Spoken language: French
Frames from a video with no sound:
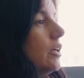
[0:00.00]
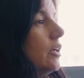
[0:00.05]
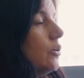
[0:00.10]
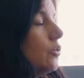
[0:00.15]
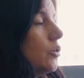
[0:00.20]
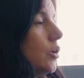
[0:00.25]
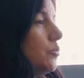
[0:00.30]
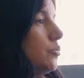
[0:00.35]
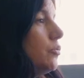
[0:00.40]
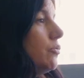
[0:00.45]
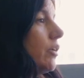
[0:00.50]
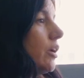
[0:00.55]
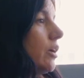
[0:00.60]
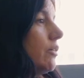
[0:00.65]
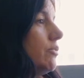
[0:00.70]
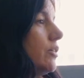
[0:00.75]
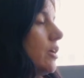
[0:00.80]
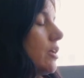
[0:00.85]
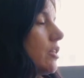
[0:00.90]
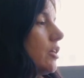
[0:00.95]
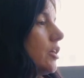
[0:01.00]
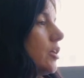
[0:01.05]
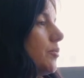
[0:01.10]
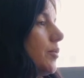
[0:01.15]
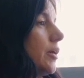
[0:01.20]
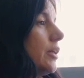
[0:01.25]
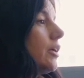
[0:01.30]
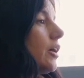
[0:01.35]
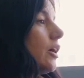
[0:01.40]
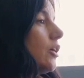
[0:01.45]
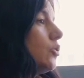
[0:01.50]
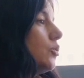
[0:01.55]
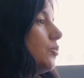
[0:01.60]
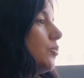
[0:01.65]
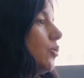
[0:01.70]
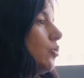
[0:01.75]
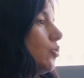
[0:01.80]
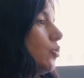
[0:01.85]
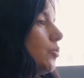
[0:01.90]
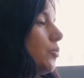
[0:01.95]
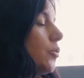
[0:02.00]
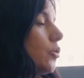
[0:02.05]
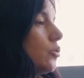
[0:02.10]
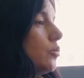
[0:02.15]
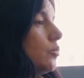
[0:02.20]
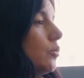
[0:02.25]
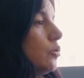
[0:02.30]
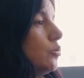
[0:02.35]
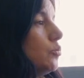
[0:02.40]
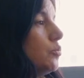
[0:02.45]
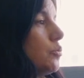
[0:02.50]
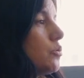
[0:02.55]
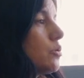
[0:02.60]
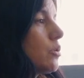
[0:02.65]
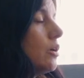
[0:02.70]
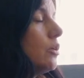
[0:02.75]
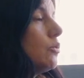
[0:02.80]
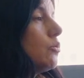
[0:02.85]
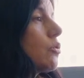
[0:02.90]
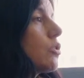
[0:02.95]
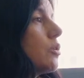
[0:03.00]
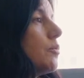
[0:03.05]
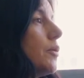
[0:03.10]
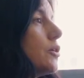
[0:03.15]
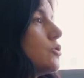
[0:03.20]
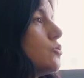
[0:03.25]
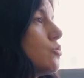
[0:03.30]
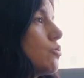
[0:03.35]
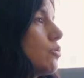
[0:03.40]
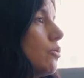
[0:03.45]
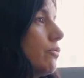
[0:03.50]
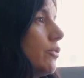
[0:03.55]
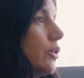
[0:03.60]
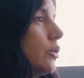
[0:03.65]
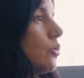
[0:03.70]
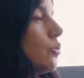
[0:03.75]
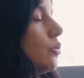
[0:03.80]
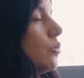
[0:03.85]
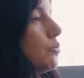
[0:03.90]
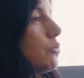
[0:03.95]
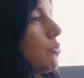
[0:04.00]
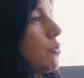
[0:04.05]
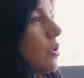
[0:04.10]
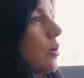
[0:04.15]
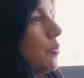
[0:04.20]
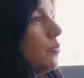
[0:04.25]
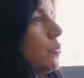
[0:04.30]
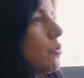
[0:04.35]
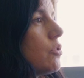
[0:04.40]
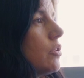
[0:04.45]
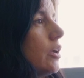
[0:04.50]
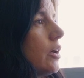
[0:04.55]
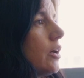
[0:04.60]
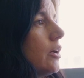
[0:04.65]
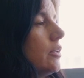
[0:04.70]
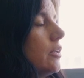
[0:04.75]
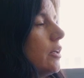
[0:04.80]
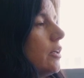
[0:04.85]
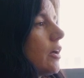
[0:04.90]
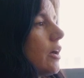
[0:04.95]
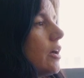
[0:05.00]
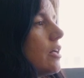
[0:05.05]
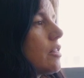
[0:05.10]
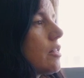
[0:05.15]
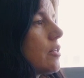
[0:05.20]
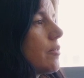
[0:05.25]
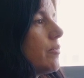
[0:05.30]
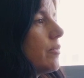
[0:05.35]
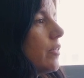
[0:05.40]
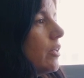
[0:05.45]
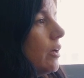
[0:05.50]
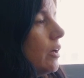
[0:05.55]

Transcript: Et on a pu vérifier que ce n'était pas directement le comportement du poussin, donc ce n'est pas juste le fait que le poussin pousse des cris de détresse,